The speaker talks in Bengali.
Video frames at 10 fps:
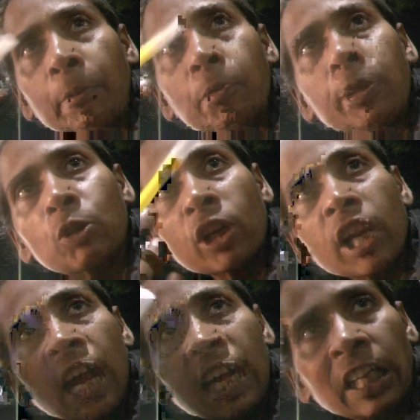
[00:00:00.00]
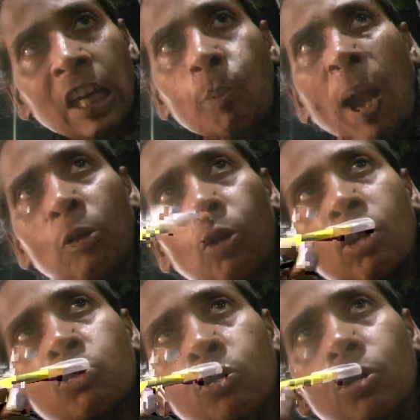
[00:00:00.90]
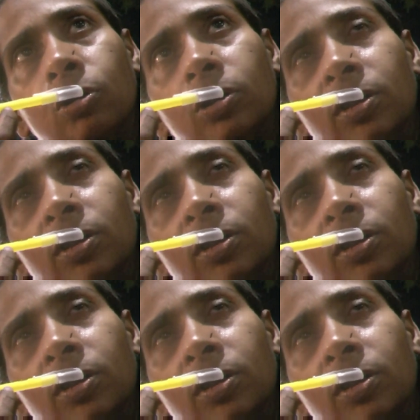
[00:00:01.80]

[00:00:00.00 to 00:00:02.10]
এবং ভিতরে লাগামের বার করার জন্য